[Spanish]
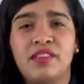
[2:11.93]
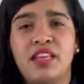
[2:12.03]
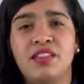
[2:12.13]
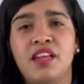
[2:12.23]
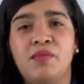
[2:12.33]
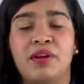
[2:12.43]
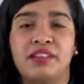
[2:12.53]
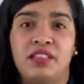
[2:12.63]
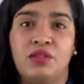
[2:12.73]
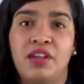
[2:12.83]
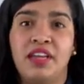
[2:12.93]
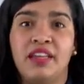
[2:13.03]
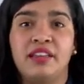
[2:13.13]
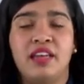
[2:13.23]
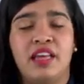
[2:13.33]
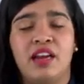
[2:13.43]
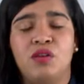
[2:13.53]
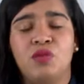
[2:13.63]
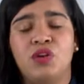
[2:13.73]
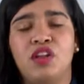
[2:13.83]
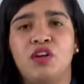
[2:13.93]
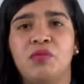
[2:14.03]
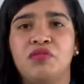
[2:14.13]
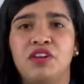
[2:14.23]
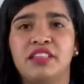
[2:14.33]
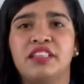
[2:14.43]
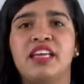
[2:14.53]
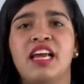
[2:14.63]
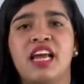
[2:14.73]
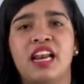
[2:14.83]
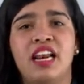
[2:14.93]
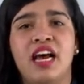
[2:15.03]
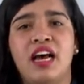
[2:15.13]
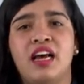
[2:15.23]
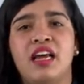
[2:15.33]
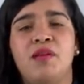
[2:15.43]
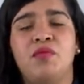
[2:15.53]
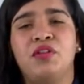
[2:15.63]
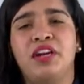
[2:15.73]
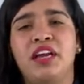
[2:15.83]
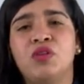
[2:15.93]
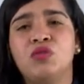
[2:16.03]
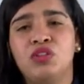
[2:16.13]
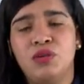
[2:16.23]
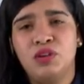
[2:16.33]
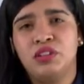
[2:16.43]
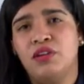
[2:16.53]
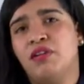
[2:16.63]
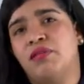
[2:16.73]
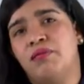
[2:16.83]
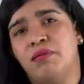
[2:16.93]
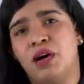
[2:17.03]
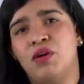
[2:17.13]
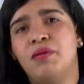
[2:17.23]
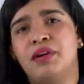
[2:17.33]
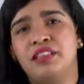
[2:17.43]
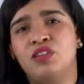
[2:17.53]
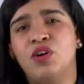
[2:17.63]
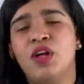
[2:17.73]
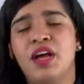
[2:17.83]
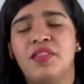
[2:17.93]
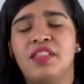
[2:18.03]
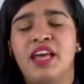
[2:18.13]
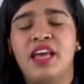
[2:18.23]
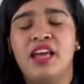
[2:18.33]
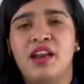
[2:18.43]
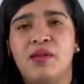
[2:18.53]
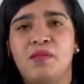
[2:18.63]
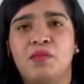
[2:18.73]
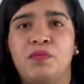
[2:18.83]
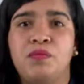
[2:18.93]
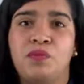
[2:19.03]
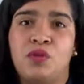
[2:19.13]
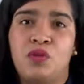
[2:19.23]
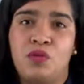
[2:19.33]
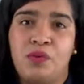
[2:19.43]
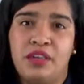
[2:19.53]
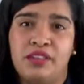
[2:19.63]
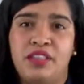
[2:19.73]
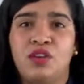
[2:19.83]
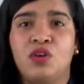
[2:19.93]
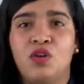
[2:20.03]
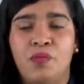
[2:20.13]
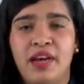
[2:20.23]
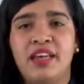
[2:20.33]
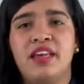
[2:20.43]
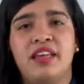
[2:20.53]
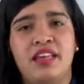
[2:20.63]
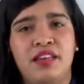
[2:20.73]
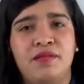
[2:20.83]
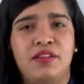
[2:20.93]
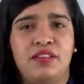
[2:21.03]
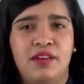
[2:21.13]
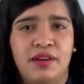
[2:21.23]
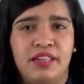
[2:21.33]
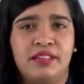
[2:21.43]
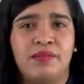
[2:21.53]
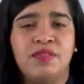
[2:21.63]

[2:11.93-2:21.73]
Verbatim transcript: del partido AD, que era uno de los más fuertes, el Poder Ejecutivo estaba bajo el mando del partido COPEI y viceversa.